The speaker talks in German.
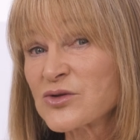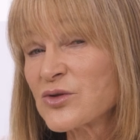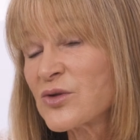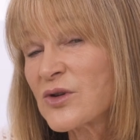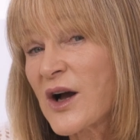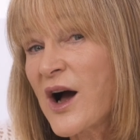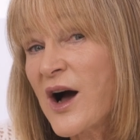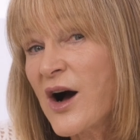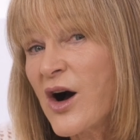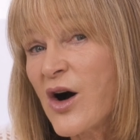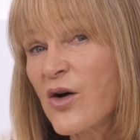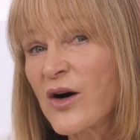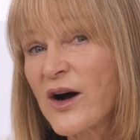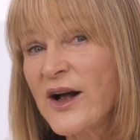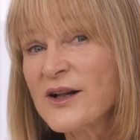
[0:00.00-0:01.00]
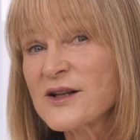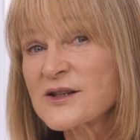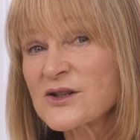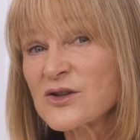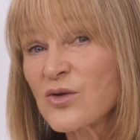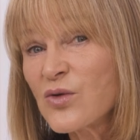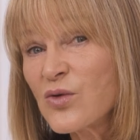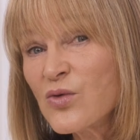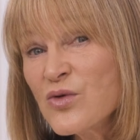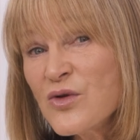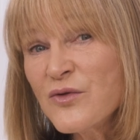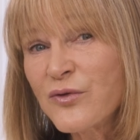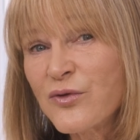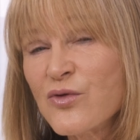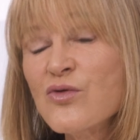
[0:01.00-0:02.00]
sogar auch als
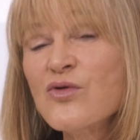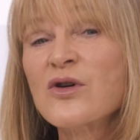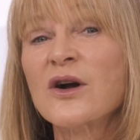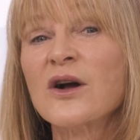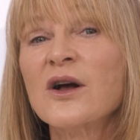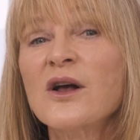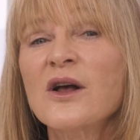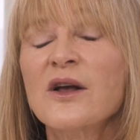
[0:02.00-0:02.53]
Unfug